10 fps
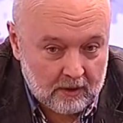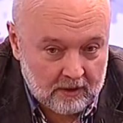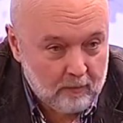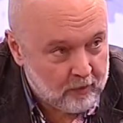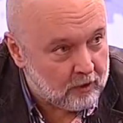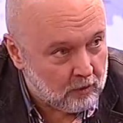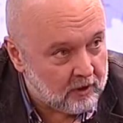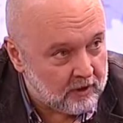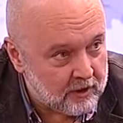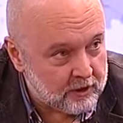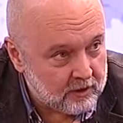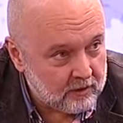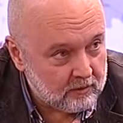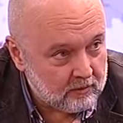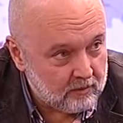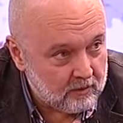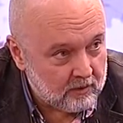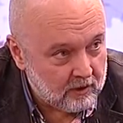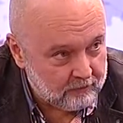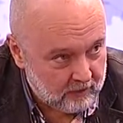Там были только наши.
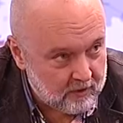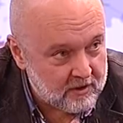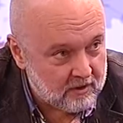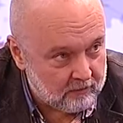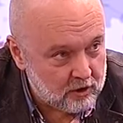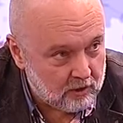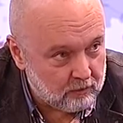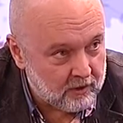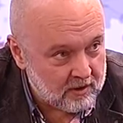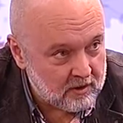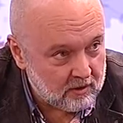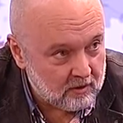Информация вышла у нас.